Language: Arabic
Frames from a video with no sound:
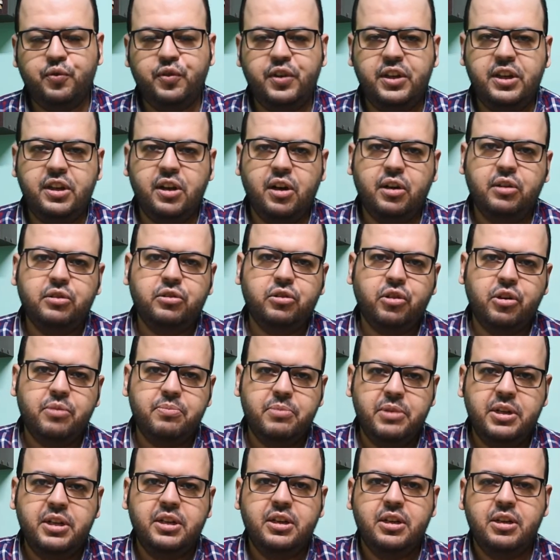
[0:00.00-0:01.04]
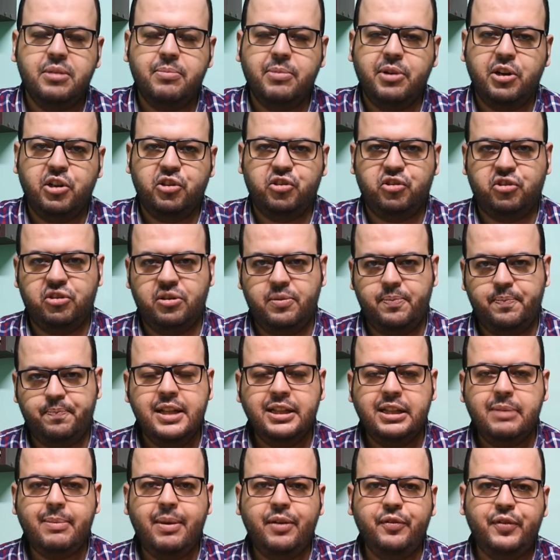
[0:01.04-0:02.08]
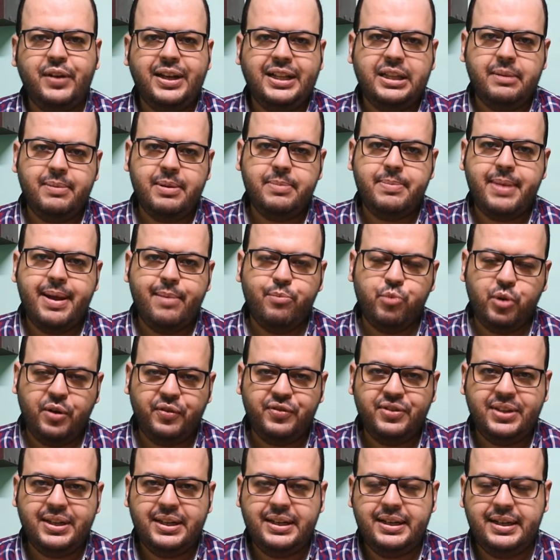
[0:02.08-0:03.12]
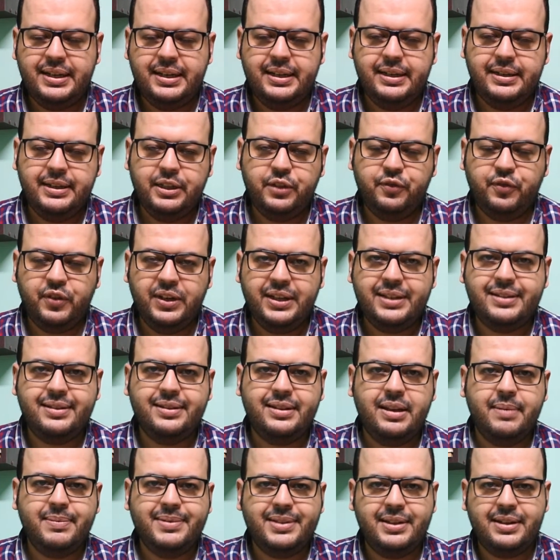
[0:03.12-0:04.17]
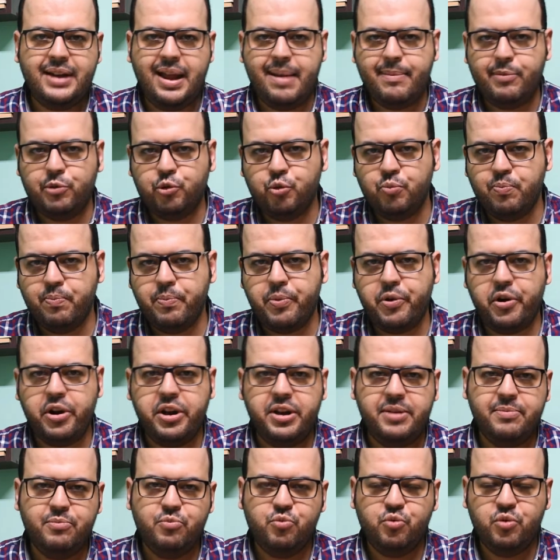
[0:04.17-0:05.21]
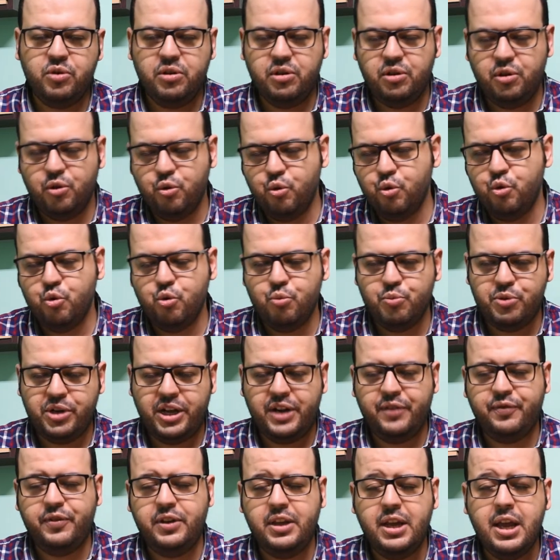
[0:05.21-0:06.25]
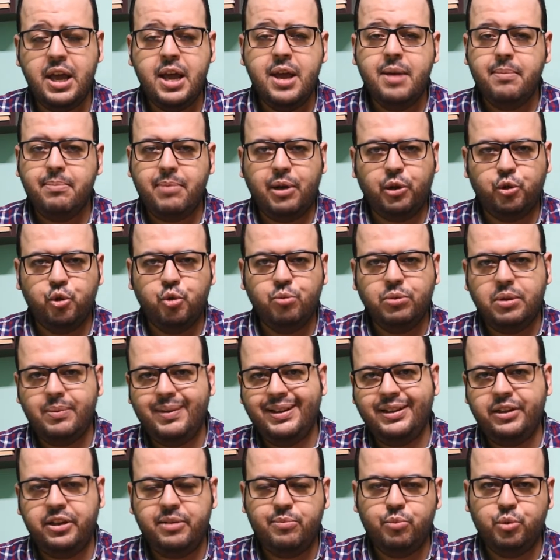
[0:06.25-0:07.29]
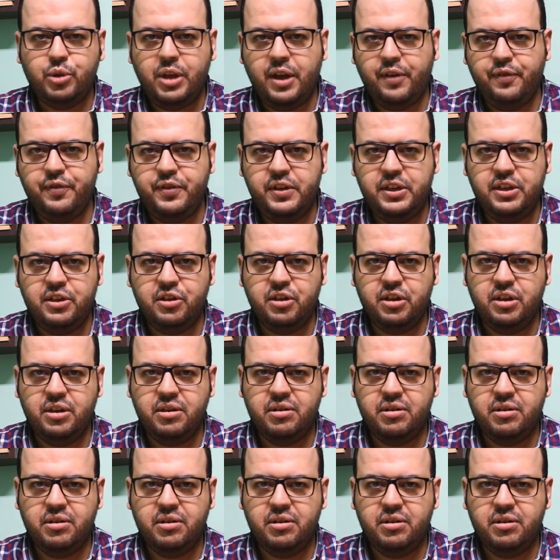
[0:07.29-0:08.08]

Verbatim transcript: في اكتر من منصه طبعا في خدمات بقى منافسه لنتفليكس زي مثلا امازون برايم وهولو مش عارف ايه بعضهم طبعا غير متاح في